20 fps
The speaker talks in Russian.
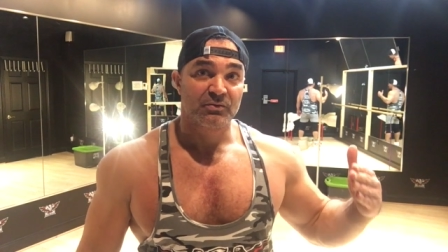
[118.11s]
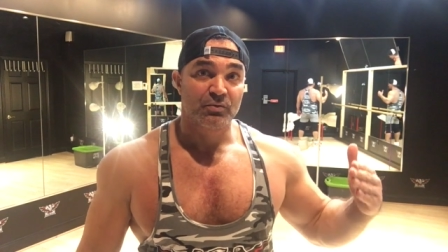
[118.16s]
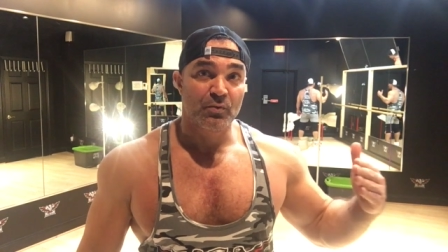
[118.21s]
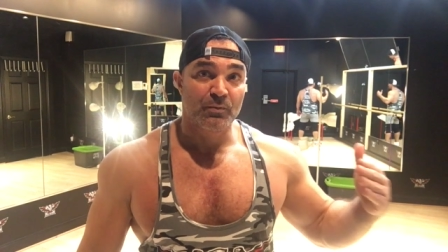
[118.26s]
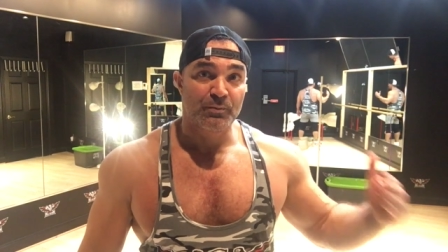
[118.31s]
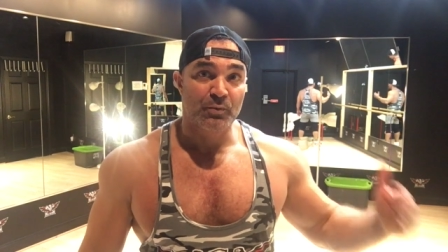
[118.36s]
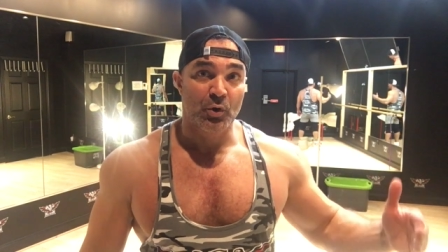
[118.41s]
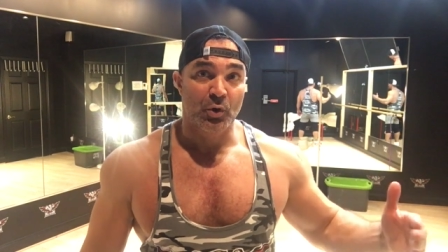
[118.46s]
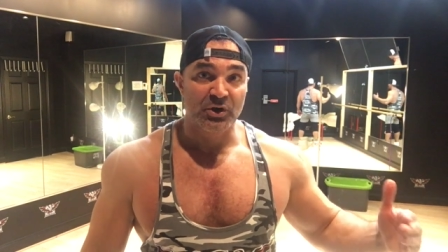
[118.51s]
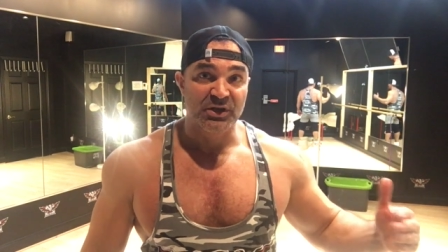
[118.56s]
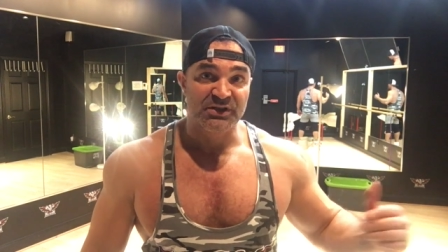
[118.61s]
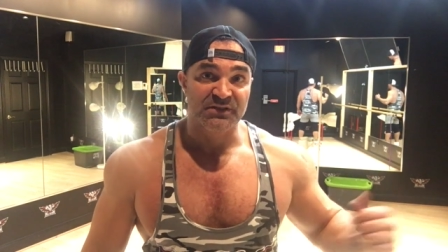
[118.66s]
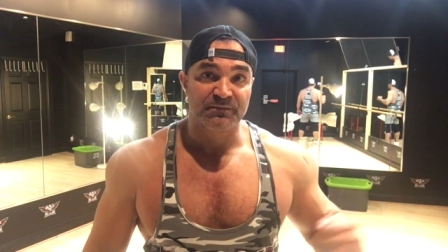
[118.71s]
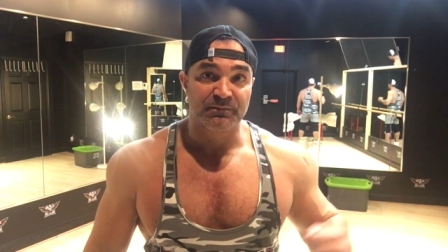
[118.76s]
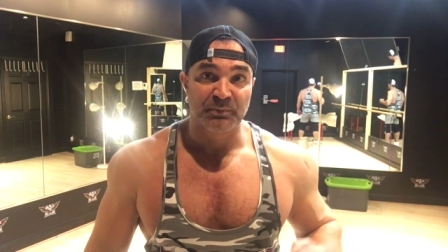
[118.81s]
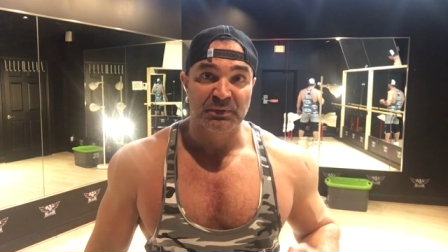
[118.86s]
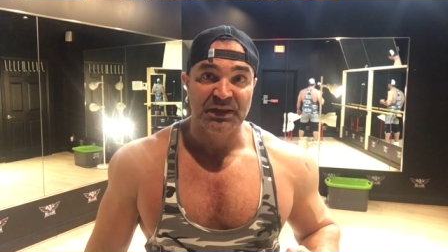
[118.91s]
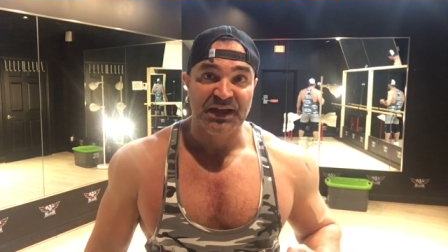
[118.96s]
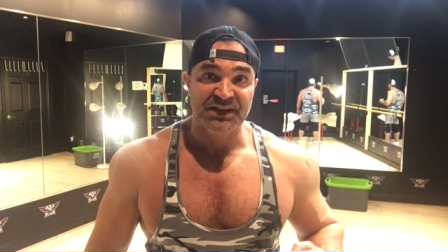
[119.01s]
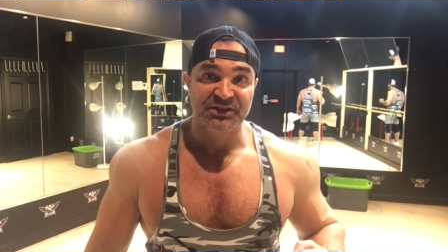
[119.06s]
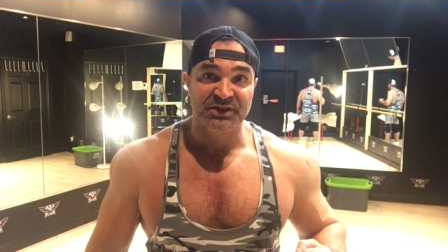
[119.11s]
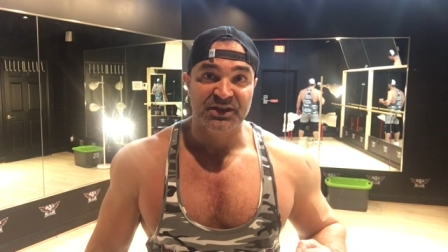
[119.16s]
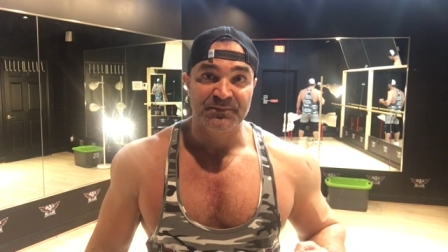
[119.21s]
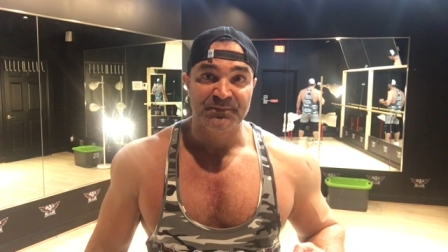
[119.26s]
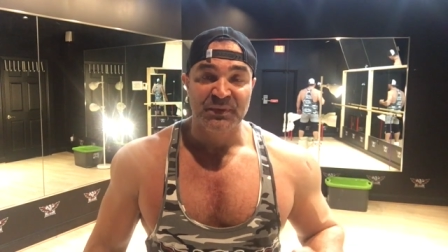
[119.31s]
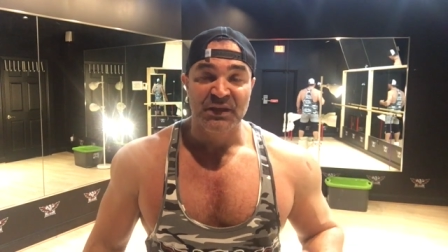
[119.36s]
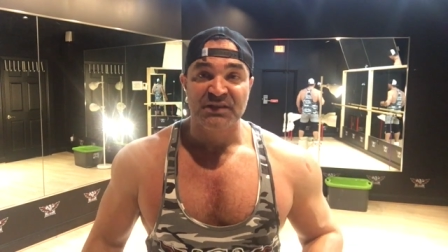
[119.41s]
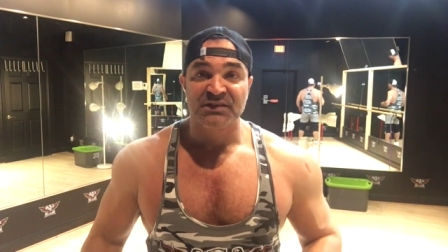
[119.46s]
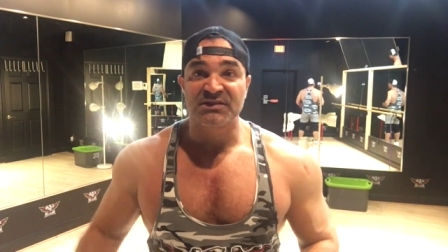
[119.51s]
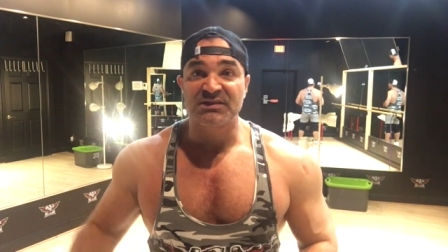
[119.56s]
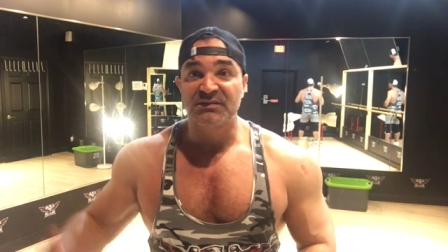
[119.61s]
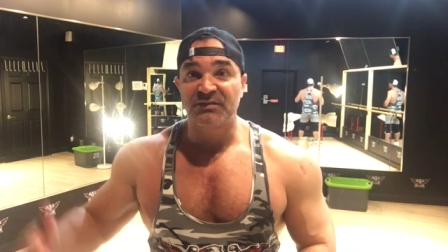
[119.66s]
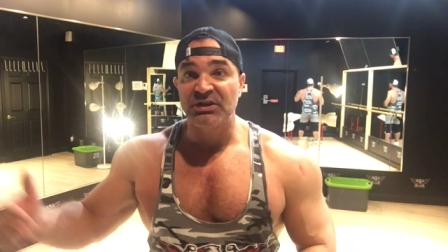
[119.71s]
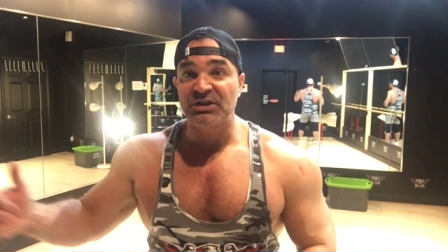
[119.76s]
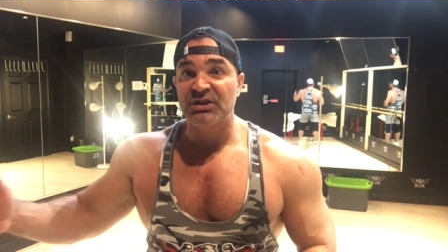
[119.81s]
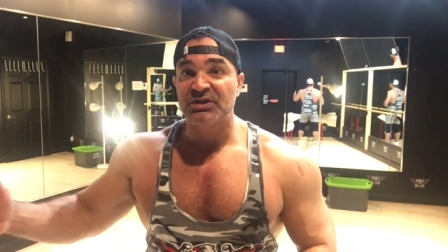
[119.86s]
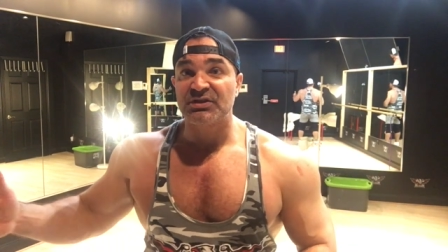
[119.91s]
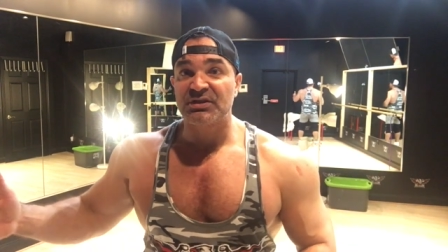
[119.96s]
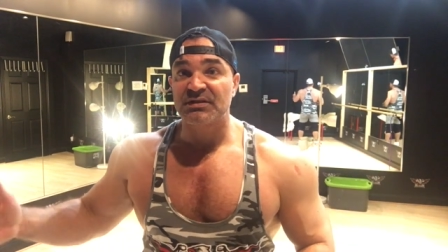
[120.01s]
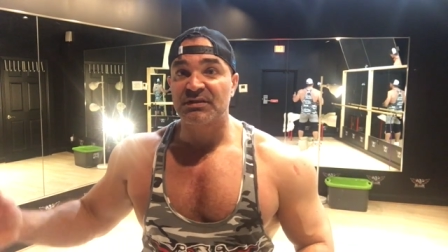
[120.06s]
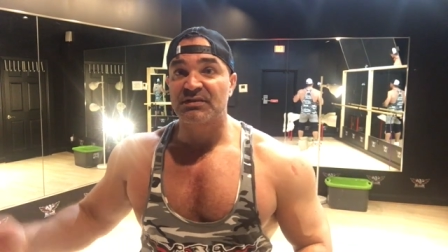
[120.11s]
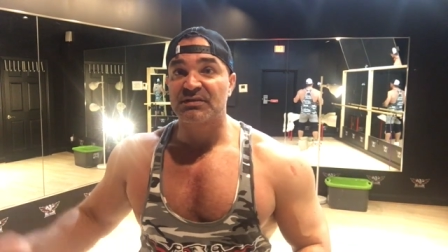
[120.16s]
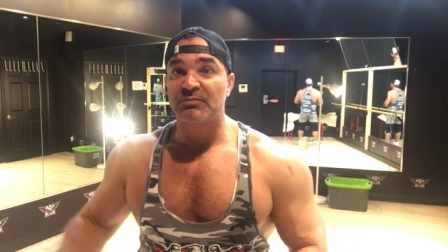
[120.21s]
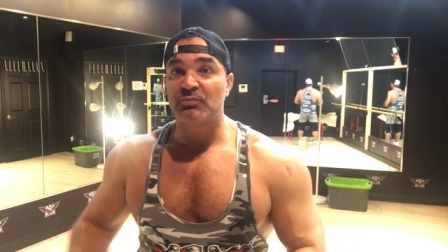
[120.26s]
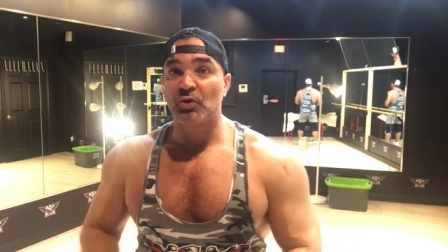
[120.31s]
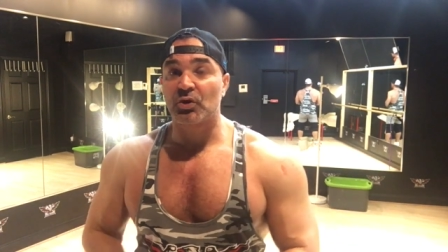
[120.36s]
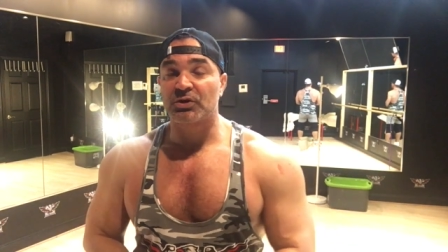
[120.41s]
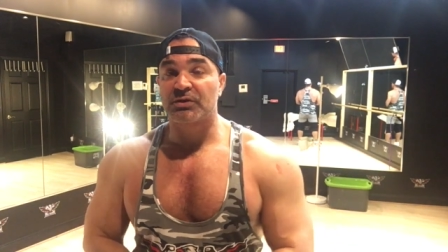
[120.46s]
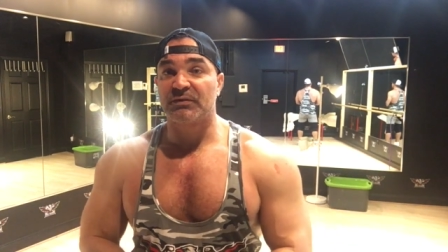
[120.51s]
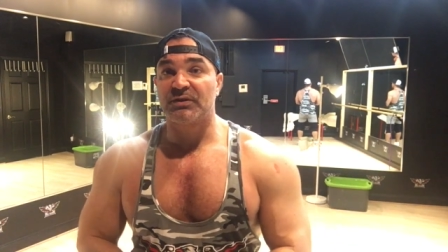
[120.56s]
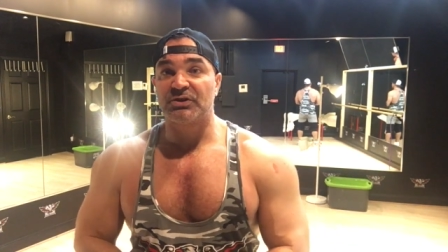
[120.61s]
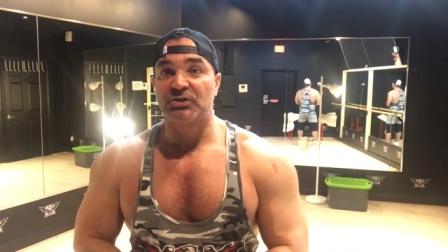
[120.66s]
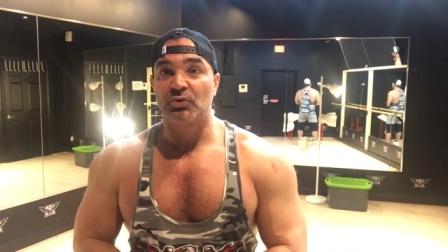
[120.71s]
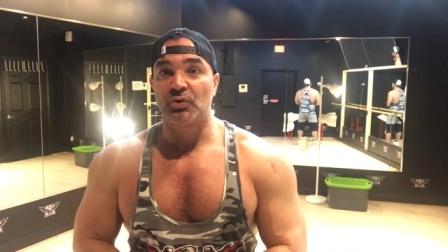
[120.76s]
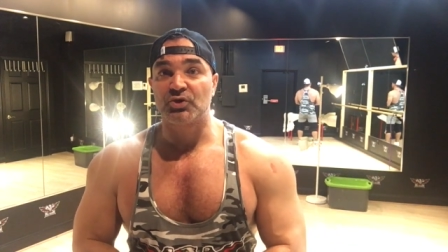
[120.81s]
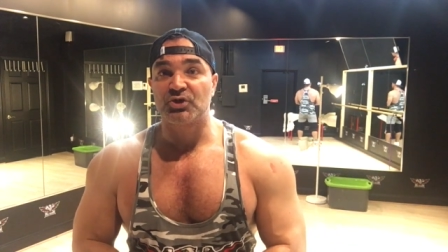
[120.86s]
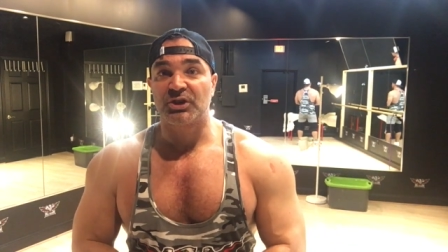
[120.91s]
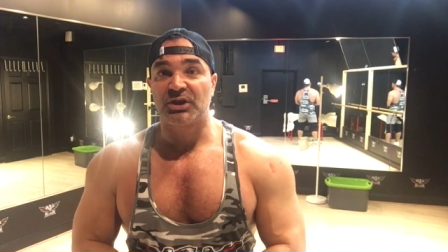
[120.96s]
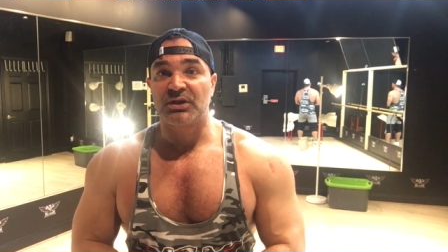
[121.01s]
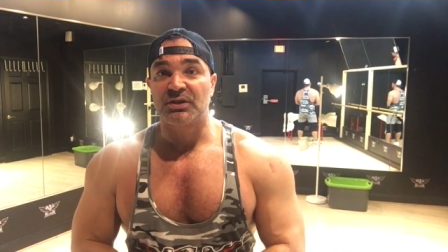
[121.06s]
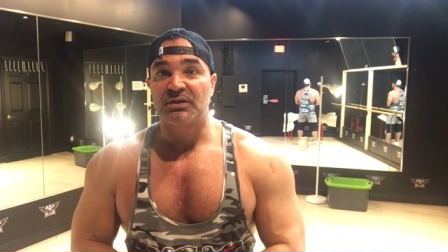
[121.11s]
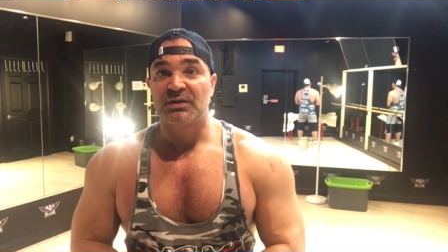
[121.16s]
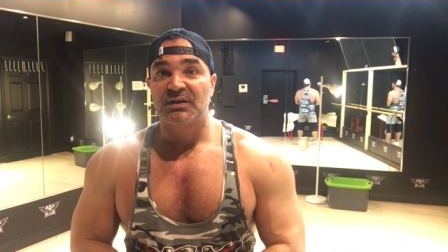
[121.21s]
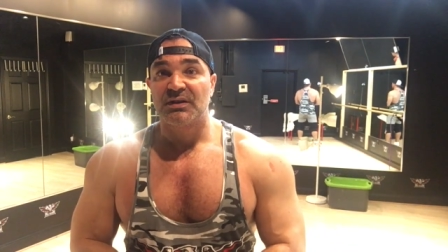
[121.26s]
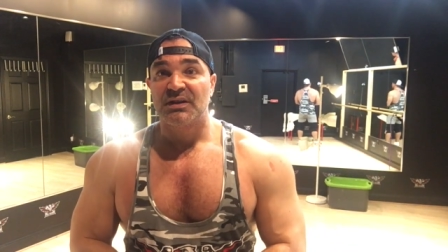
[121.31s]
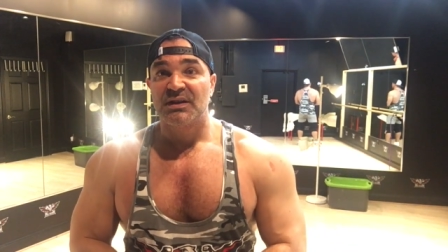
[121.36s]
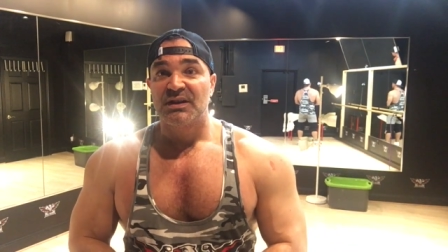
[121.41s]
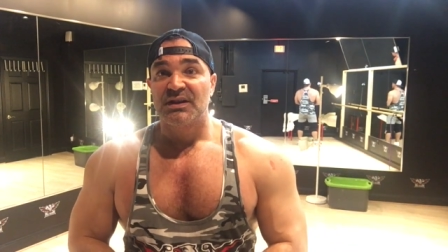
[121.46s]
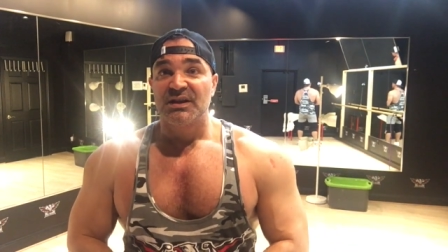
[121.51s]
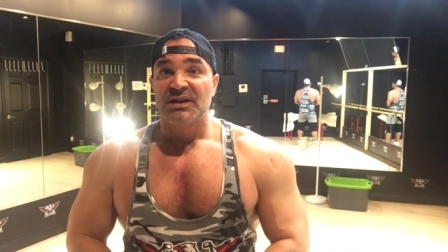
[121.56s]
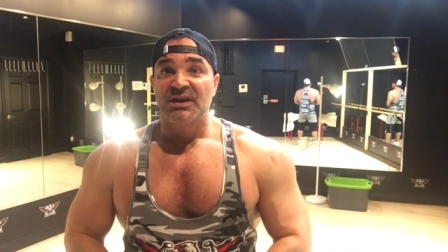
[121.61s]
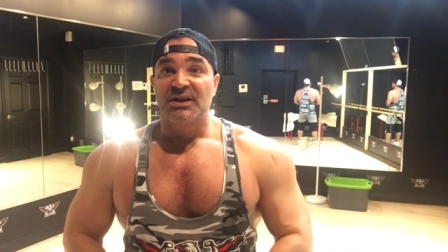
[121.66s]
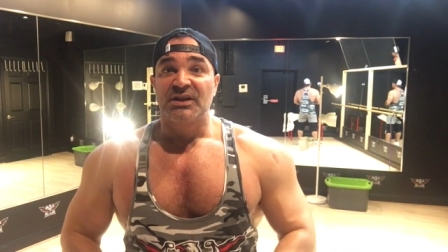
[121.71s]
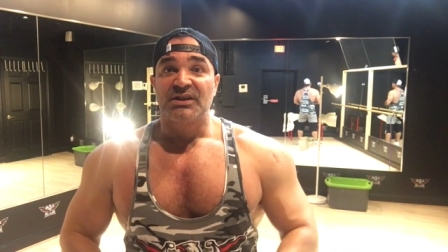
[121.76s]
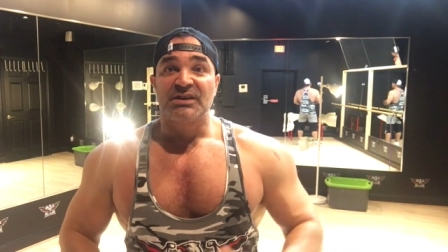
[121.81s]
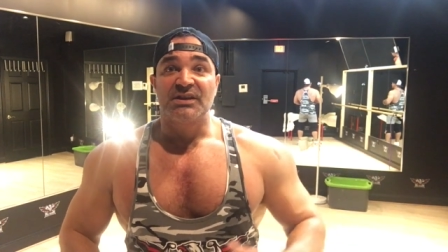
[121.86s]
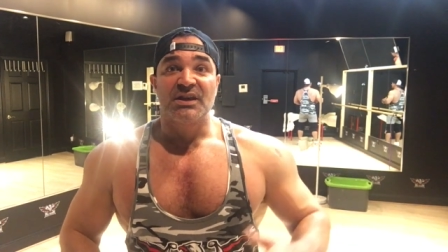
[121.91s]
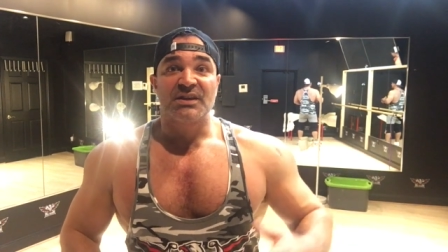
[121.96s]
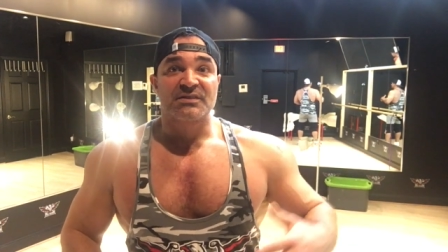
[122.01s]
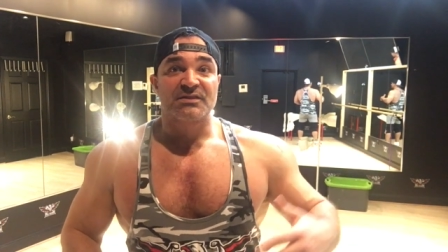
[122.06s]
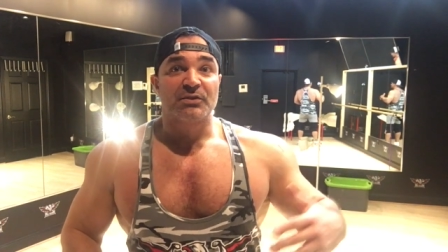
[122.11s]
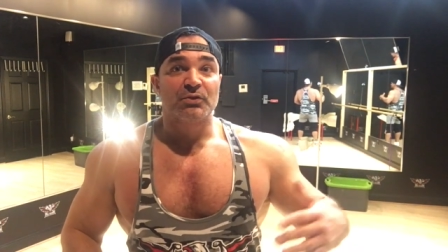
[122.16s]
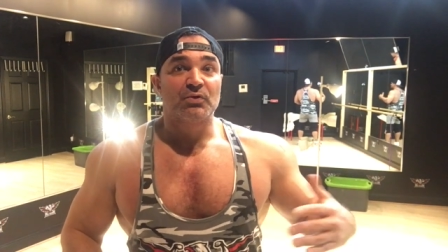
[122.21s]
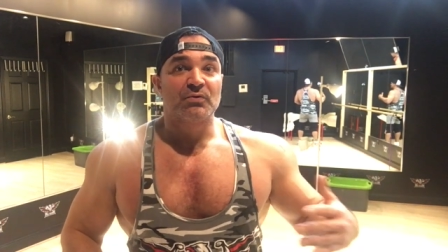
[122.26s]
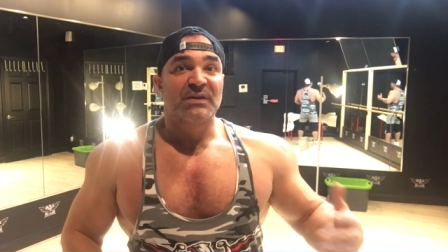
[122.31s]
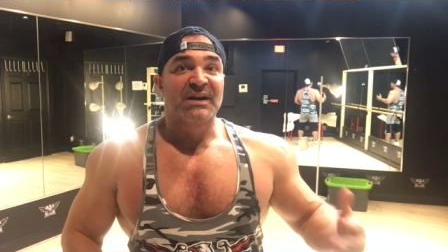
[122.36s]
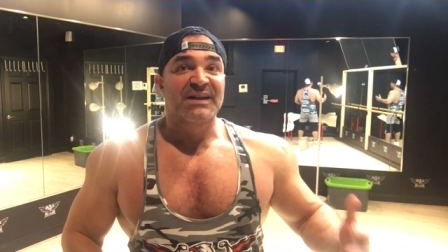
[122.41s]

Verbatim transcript: уперлись в плата, сдвинетесь с мертвой точки. Если у